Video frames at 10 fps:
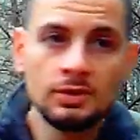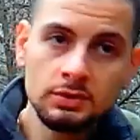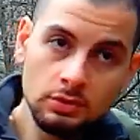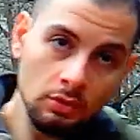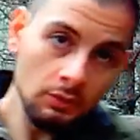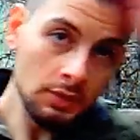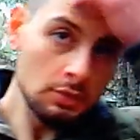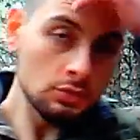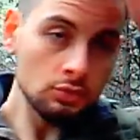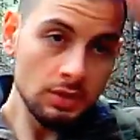visto
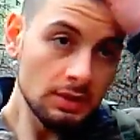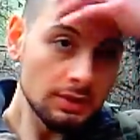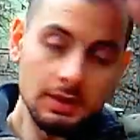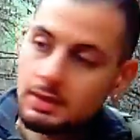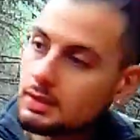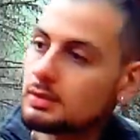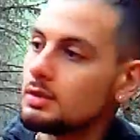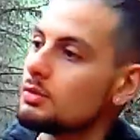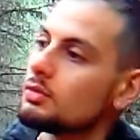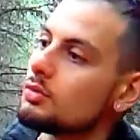video su internet
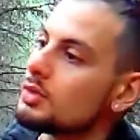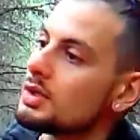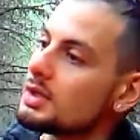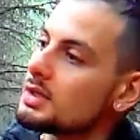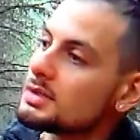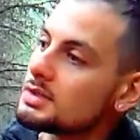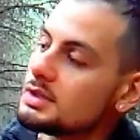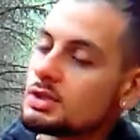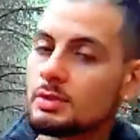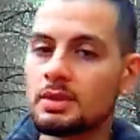in cui
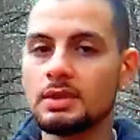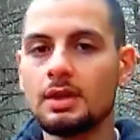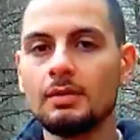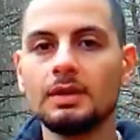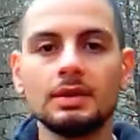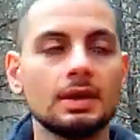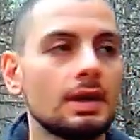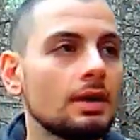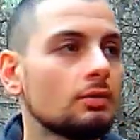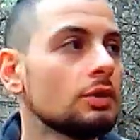si dice praticamente
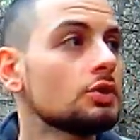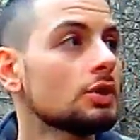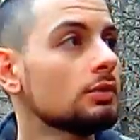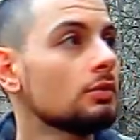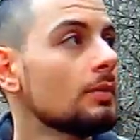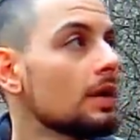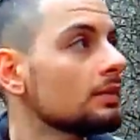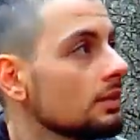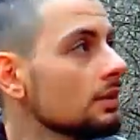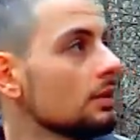che ogni 100
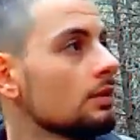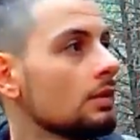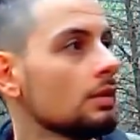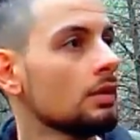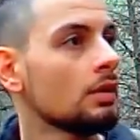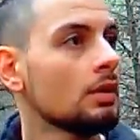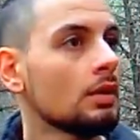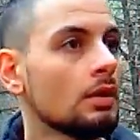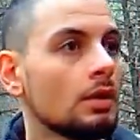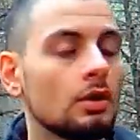metri
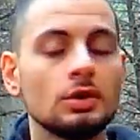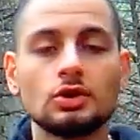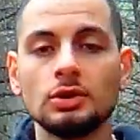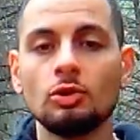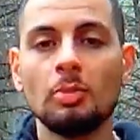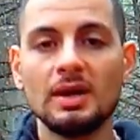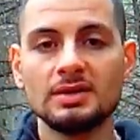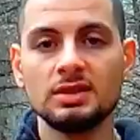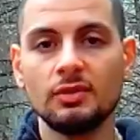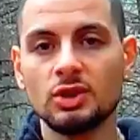ogni 100
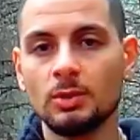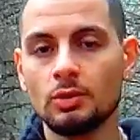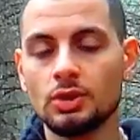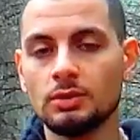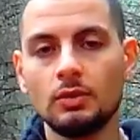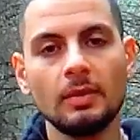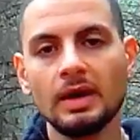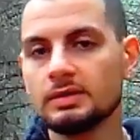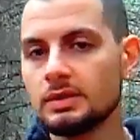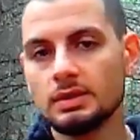passi facciamo 100
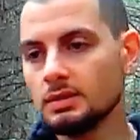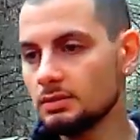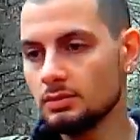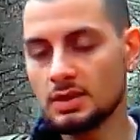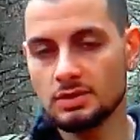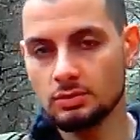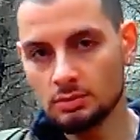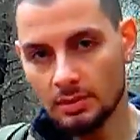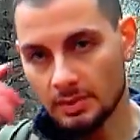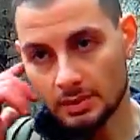metri non è
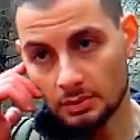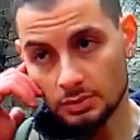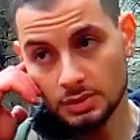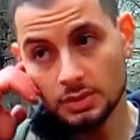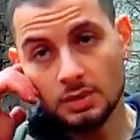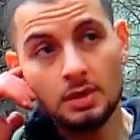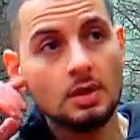assolutamente così